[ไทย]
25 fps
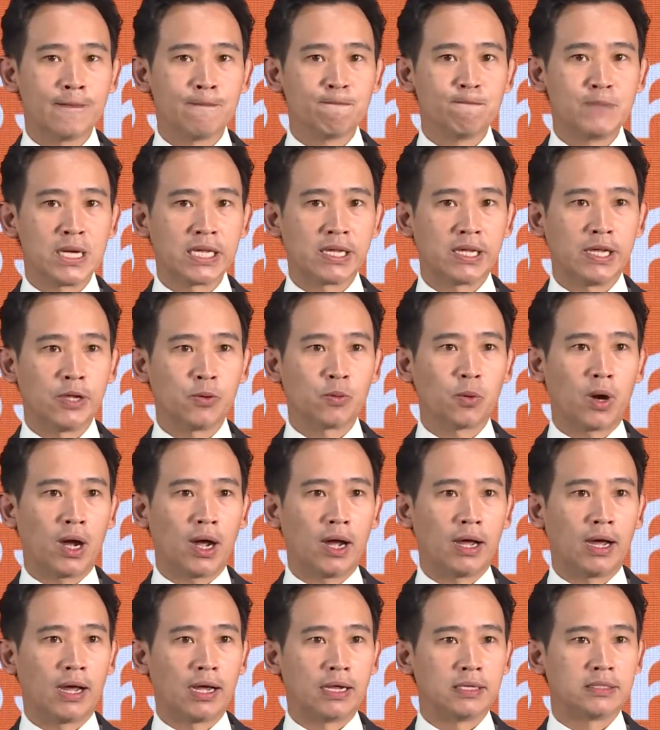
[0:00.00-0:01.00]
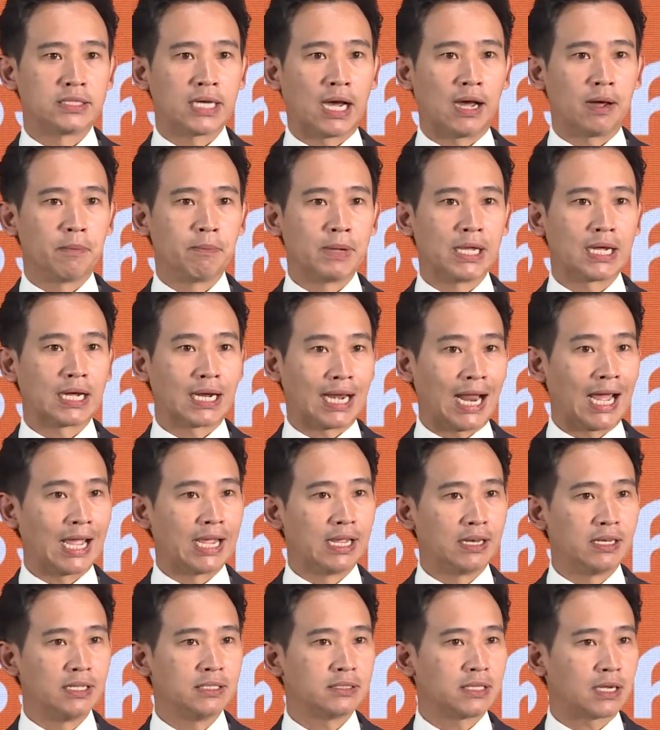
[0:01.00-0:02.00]
ไม่คิดว่าจะมีใคร
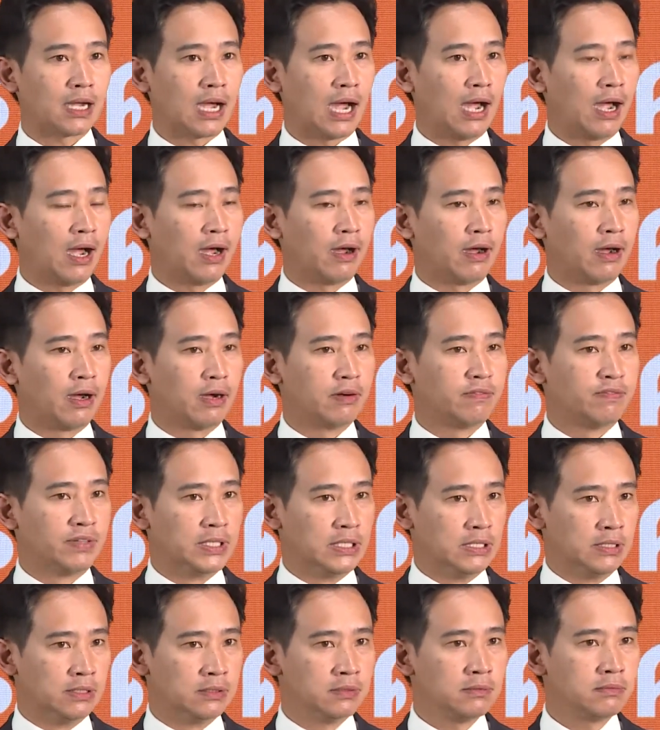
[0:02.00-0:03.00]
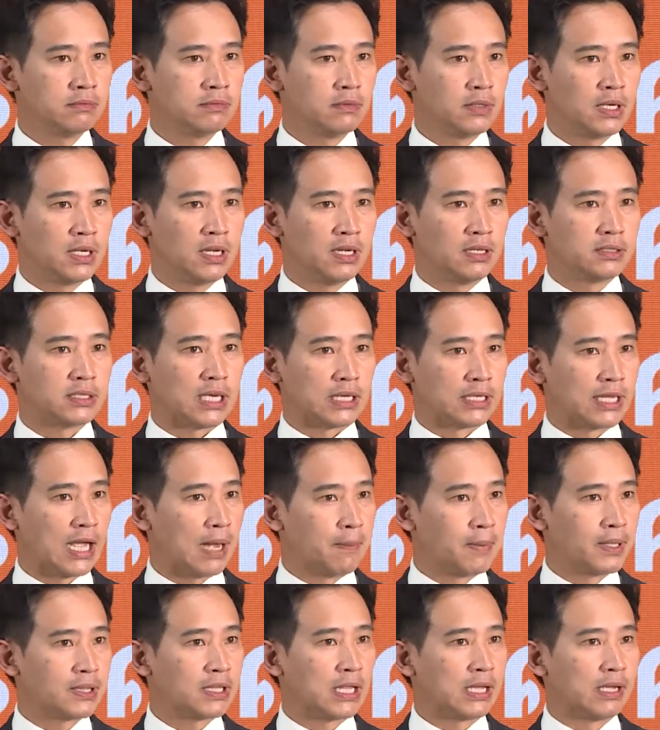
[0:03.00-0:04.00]
ที่จะกล้าฝืนฉันทา
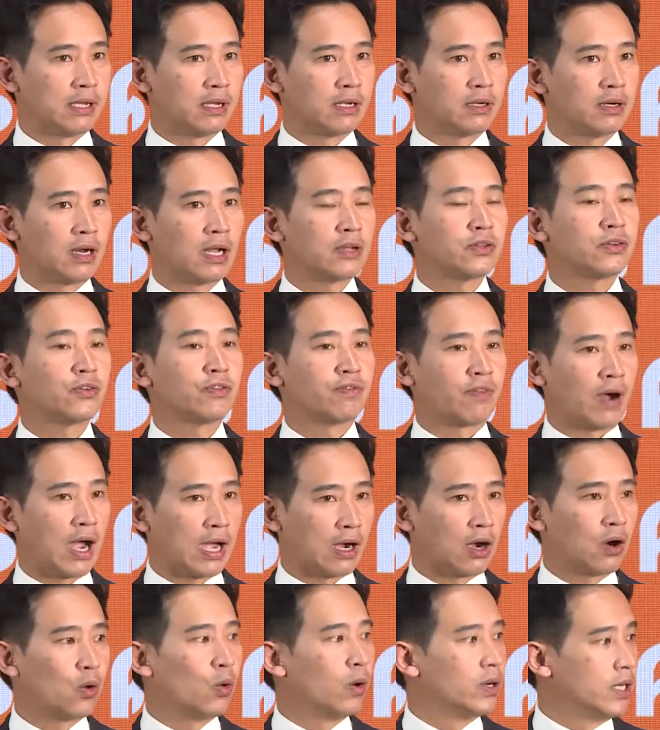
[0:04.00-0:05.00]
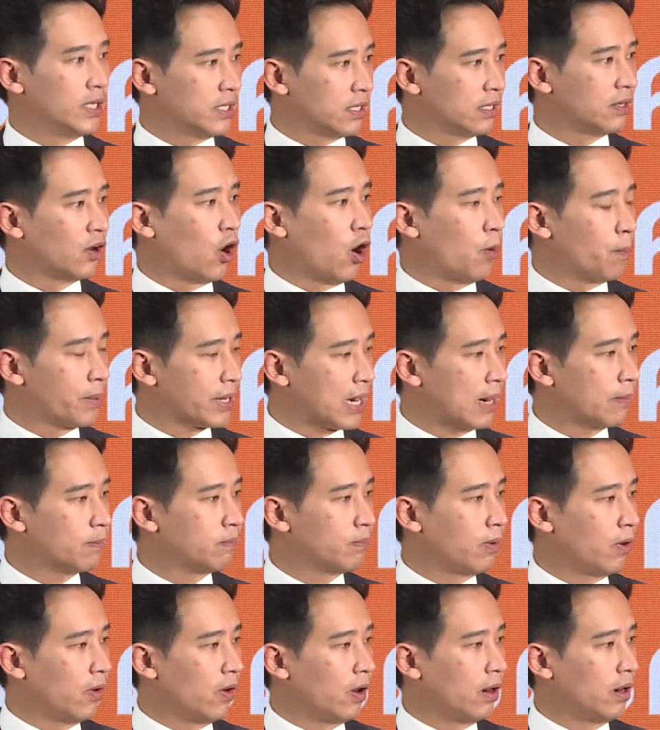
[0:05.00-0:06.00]
มติและทุกฝ่ายก็ควรที่จะน้อมรับ
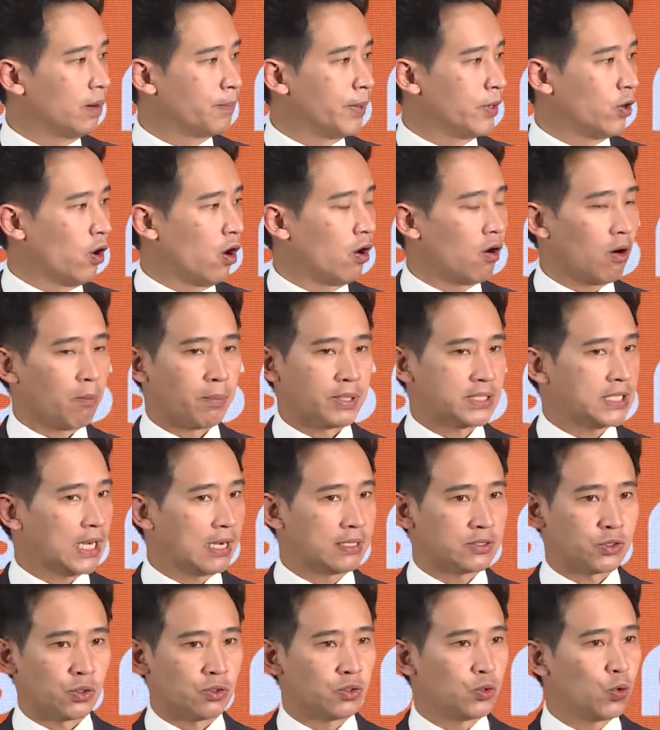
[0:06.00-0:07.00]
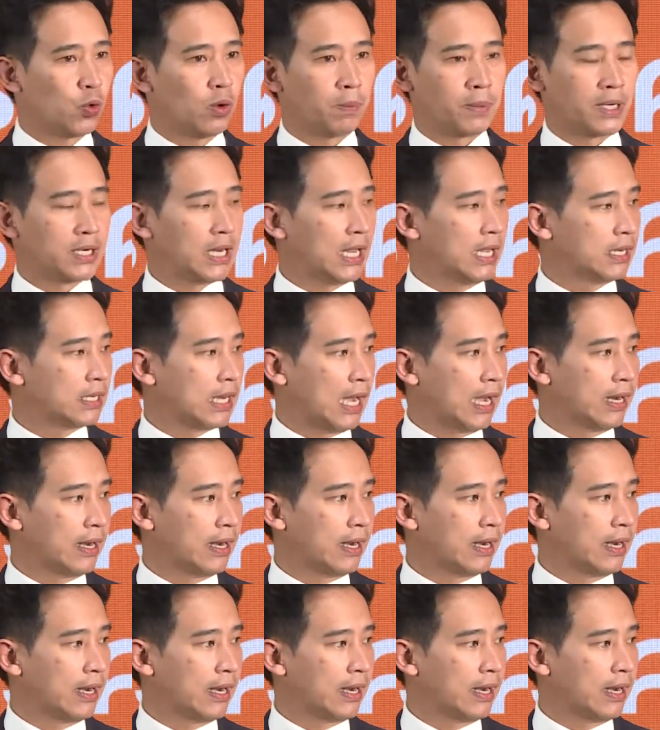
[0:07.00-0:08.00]
เพราะว่าพี่น้องของประชาชนทั่วประเทศไทยได้
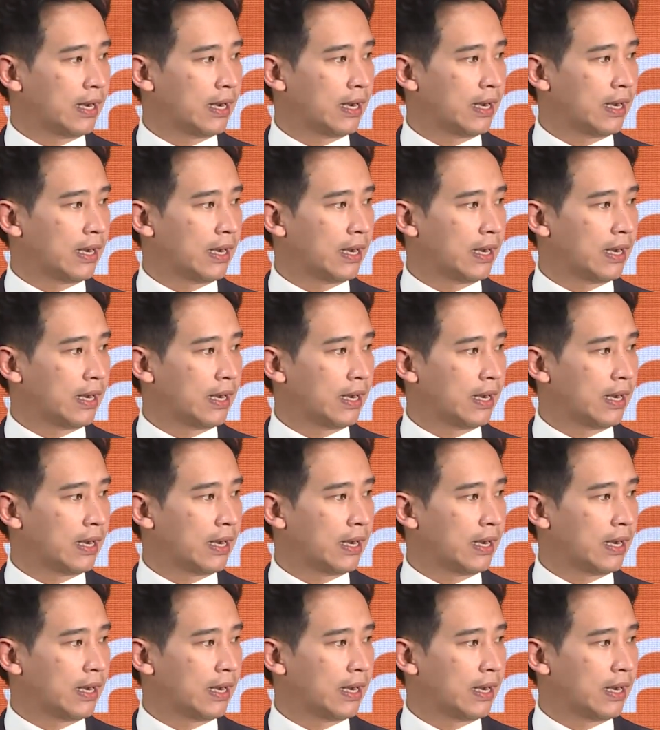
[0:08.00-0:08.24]
ออกมา